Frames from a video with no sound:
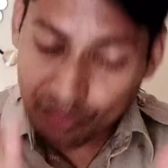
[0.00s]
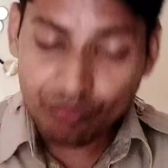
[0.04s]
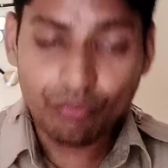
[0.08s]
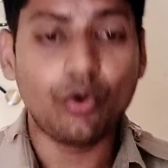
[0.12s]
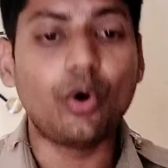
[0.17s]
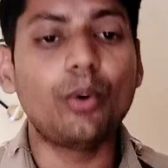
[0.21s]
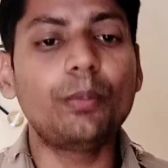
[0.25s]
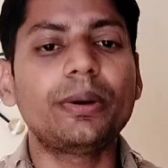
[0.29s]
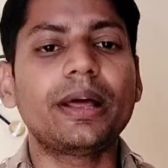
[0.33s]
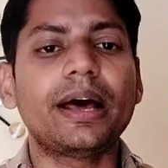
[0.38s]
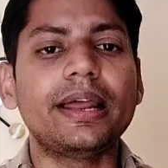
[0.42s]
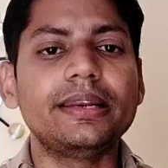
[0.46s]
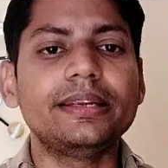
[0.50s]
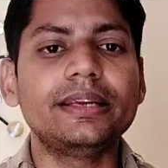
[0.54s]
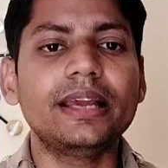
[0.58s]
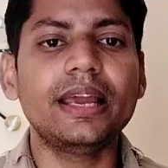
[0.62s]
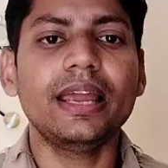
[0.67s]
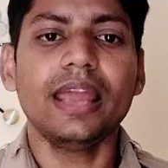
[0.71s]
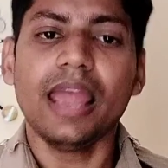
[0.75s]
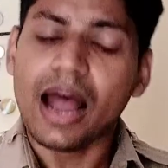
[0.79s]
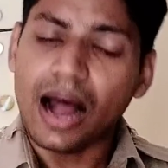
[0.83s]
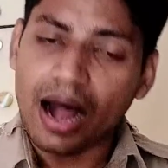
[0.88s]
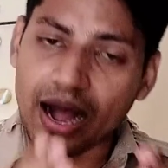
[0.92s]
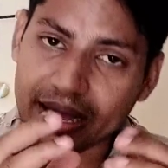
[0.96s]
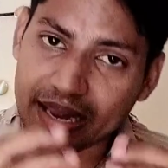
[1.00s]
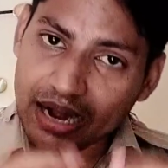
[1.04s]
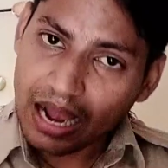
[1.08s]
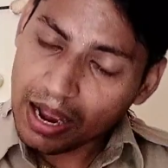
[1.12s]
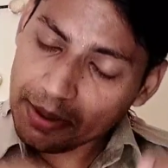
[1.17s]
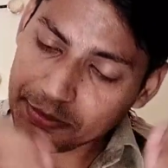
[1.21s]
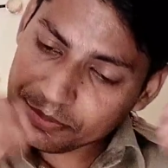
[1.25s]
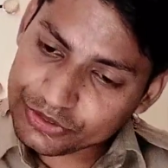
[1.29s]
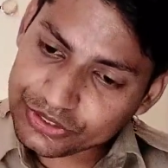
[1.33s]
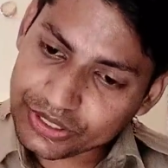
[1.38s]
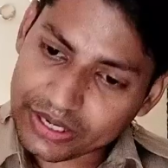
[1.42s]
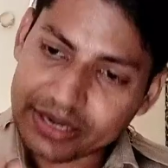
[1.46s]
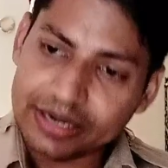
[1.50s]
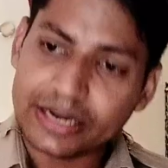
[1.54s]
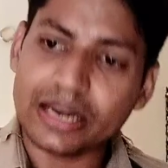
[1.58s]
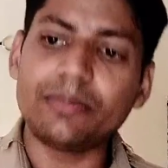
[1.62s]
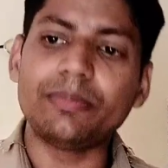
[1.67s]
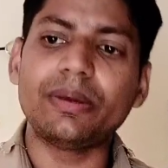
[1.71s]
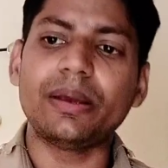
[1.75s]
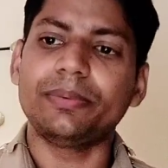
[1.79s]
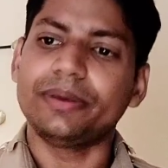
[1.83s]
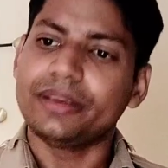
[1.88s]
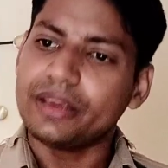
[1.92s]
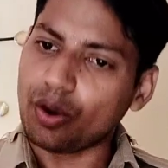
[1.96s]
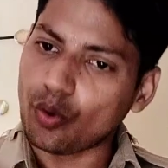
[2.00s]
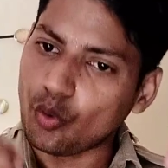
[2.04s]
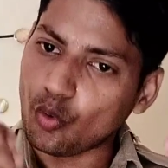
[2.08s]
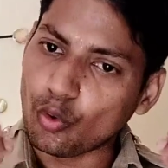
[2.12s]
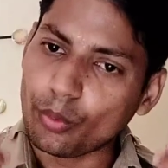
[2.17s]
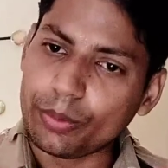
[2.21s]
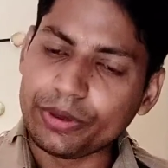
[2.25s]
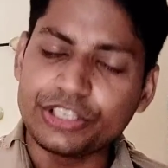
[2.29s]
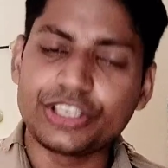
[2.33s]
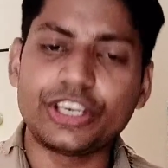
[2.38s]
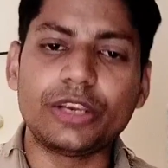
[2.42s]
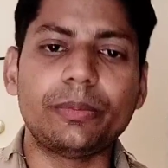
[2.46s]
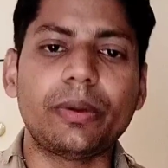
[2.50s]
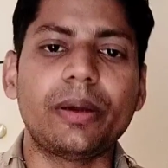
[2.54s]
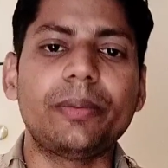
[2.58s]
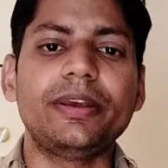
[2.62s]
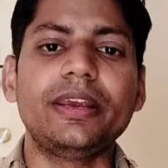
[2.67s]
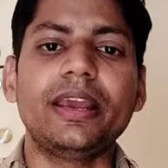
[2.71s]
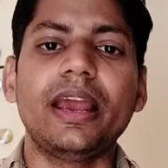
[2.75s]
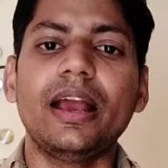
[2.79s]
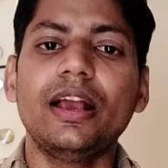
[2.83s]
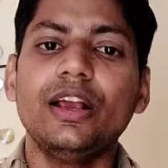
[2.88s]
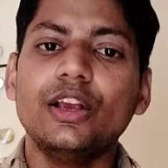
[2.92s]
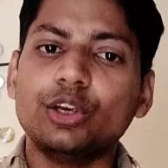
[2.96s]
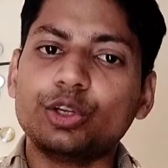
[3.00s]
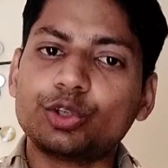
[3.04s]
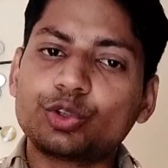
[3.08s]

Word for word: फॉर्म डालिए अगर आप जर्नल में भी हैं ओबीसी में भी हैं